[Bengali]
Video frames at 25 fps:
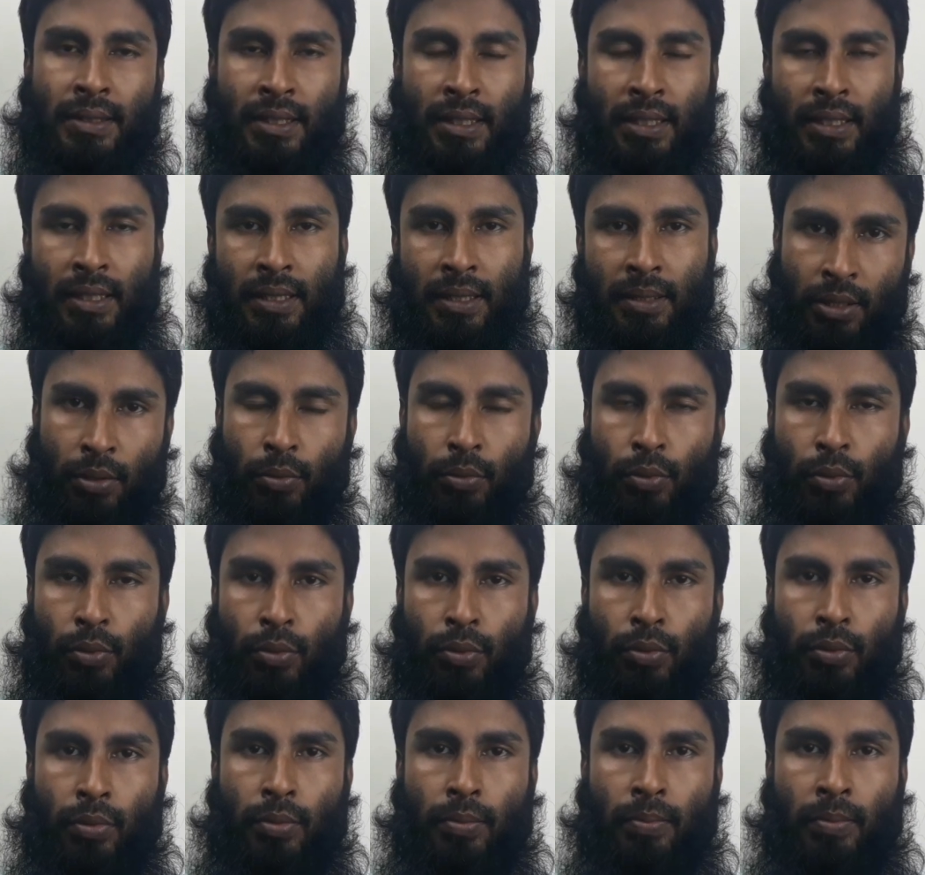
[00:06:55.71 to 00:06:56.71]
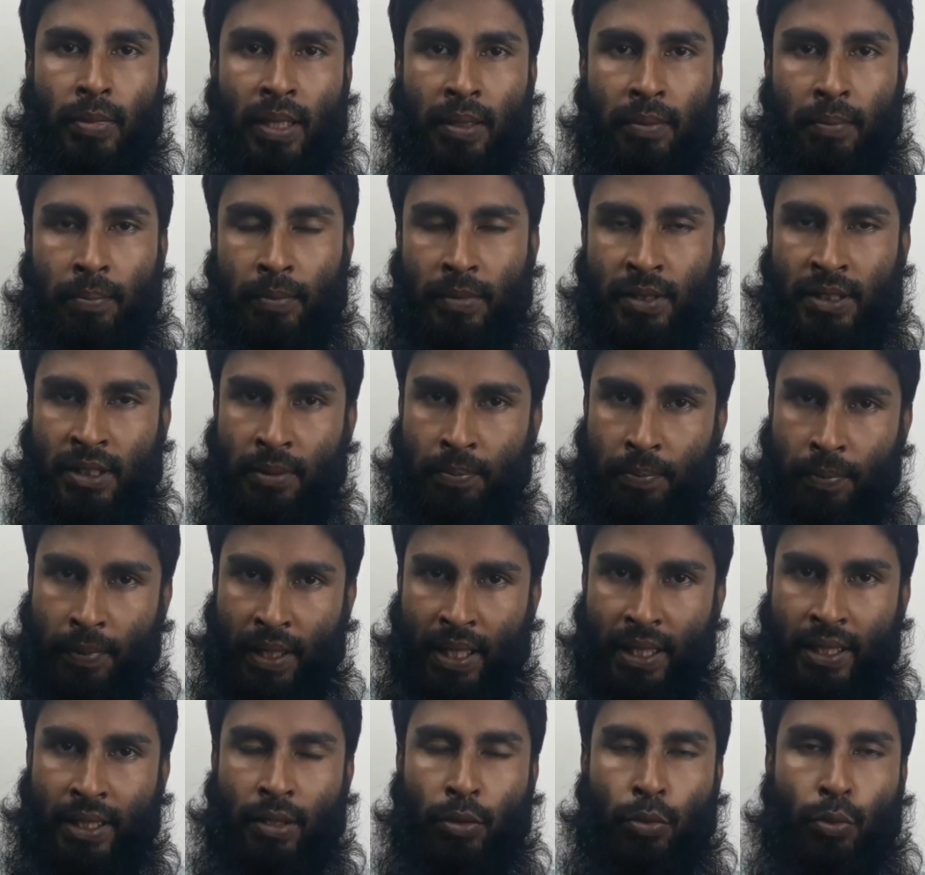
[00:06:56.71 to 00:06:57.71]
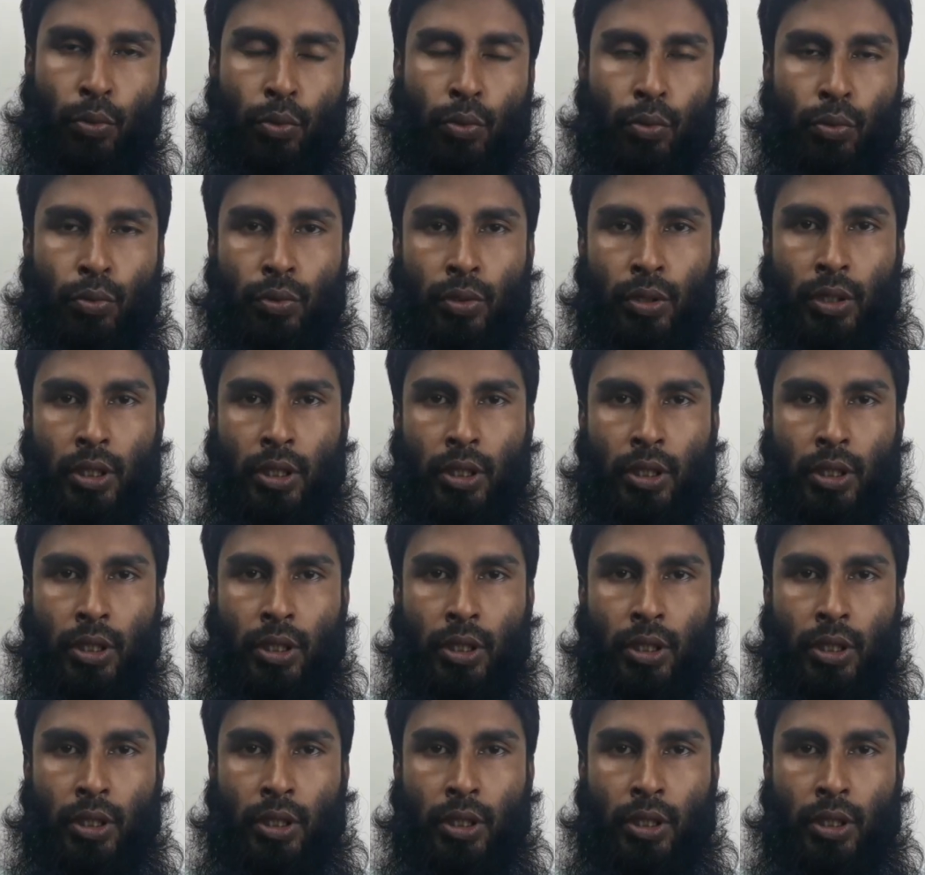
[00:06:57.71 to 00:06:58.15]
যে গুলো বা যে প্রাণীগুলো